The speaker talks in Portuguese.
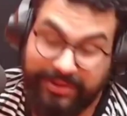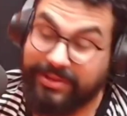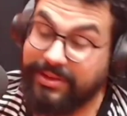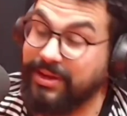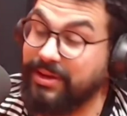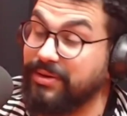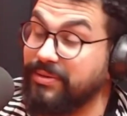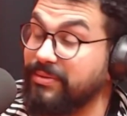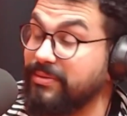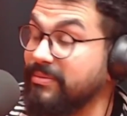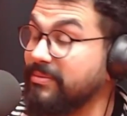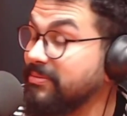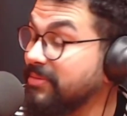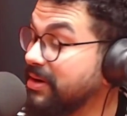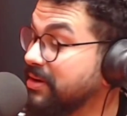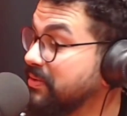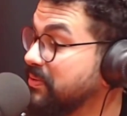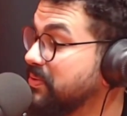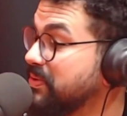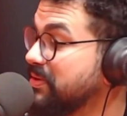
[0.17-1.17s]
tem um
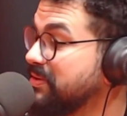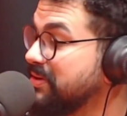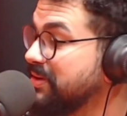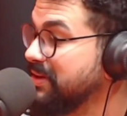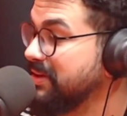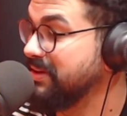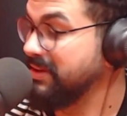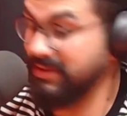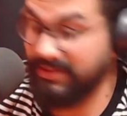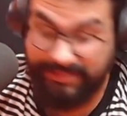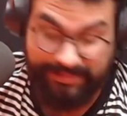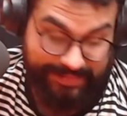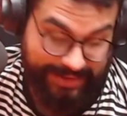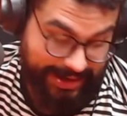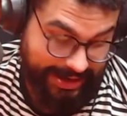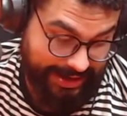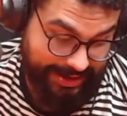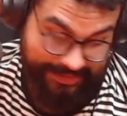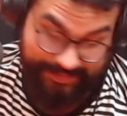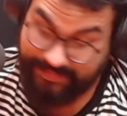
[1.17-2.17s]
bagulho que.
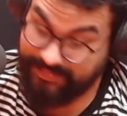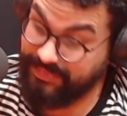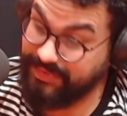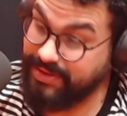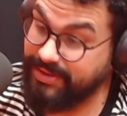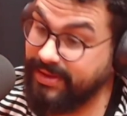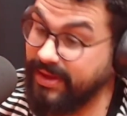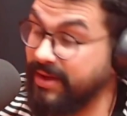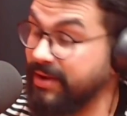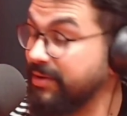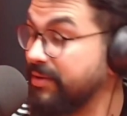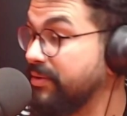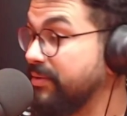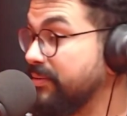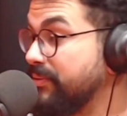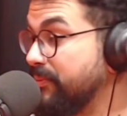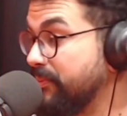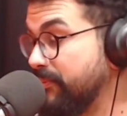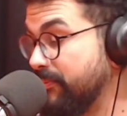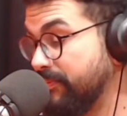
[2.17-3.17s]
Bah, tem
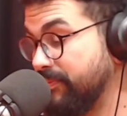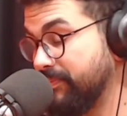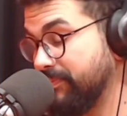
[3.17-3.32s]
um.